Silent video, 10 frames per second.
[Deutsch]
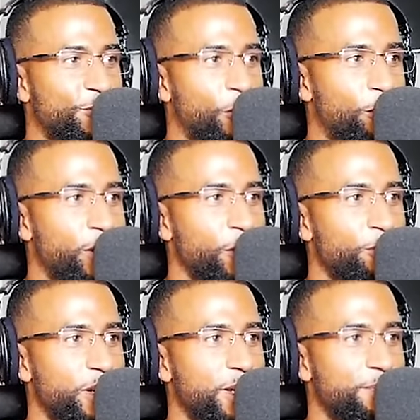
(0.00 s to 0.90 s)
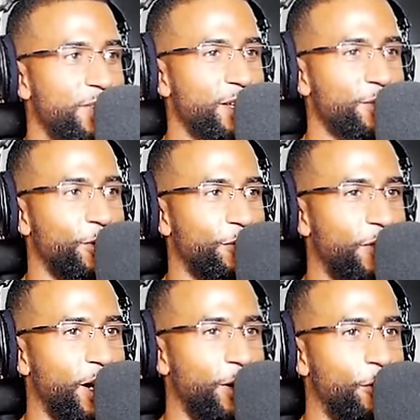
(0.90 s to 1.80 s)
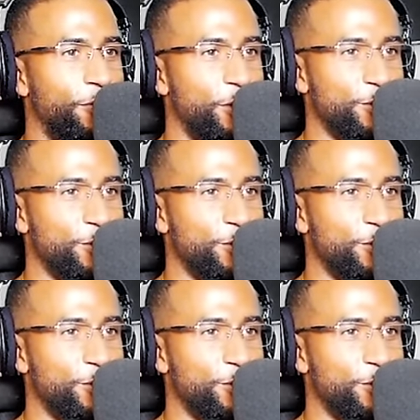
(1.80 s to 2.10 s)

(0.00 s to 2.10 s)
Schwobler übernehmen TikTok. Wach auf,